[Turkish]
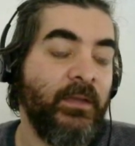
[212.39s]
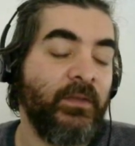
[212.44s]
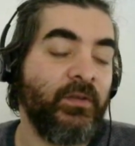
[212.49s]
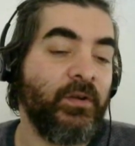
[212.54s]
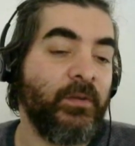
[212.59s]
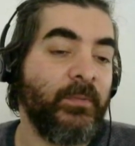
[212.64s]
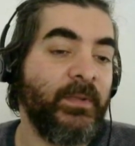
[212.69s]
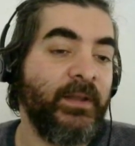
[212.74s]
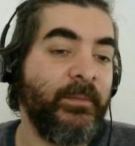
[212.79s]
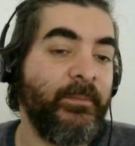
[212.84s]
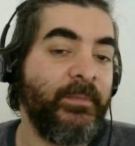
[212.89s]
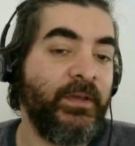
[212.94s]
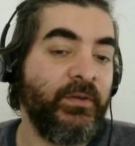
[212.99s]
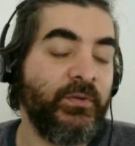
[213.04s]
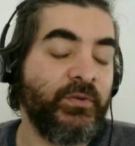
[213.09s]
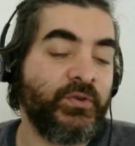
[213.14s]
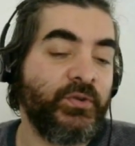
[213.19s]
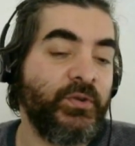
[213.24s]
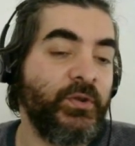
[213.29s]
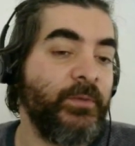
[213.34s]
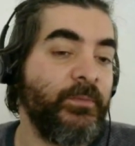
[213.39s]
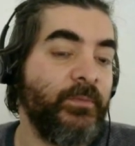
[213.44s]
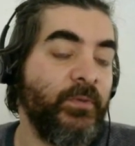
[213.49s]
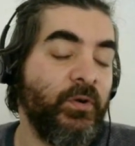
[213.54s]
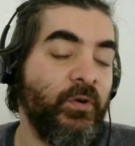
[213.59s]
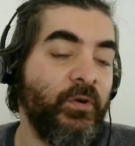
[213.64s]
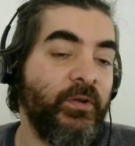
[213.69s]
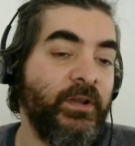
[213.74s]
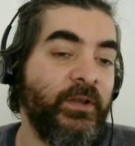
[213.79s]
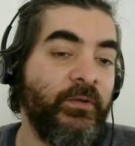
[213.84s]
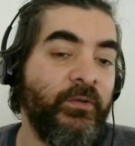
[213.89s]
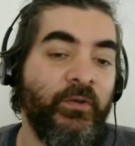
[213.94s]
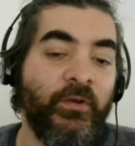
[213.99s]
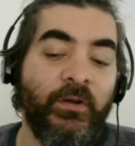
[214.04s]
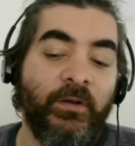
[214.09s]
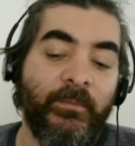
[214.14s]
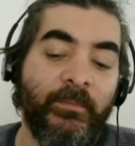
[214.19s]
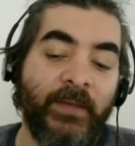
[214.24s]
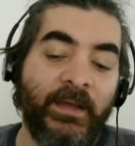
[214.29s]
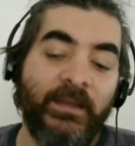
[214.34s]
Normalde B3'lü
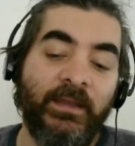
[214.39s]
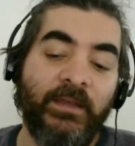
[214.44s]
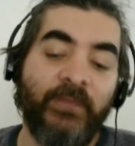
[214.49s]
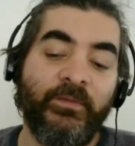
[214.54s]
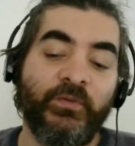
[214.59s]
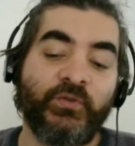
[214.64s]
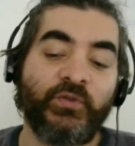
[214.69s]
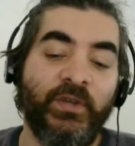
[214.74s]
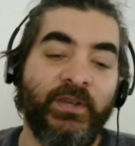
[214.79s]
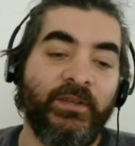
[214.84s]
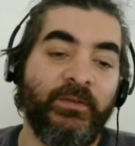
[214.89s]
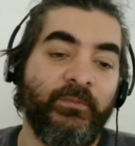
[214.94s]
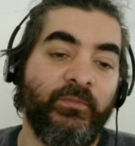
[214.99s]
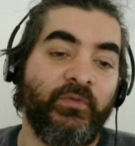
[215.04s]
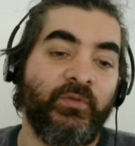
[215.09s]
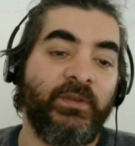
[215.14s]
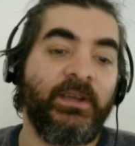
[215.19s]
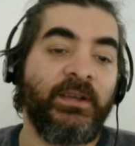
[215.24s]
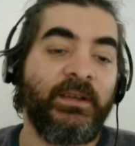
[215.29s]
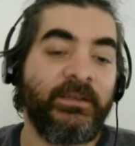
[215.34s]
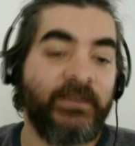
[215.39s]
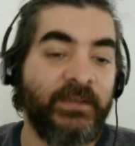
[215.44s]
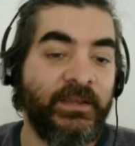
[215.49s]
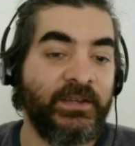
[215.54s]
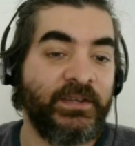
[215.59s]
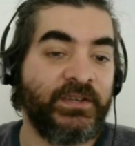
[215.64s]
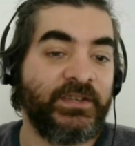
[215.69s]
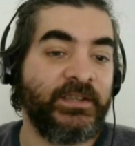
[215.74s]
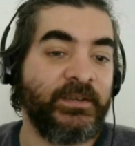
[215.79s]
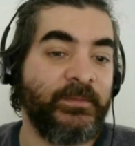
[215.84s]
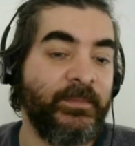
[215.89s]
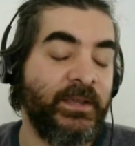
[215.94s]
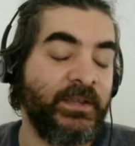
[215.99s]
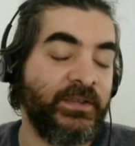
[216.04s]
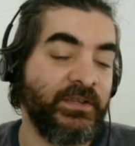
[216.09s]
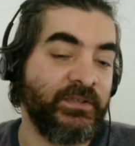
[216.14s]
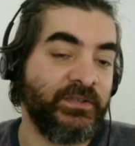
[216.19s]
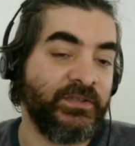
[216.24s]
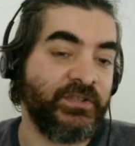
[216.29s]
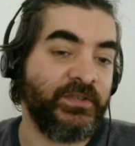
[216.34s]
oynanıyor. Ben F3 oynadım burada. Değiştirmeye
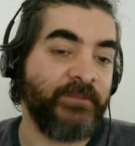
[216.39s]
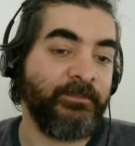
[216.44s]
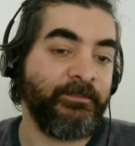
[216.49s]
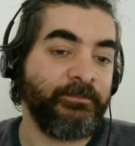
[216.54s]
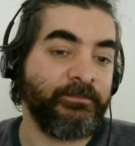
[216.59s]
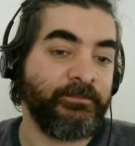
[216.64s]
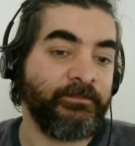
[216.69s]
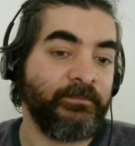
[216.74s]
çalıştım.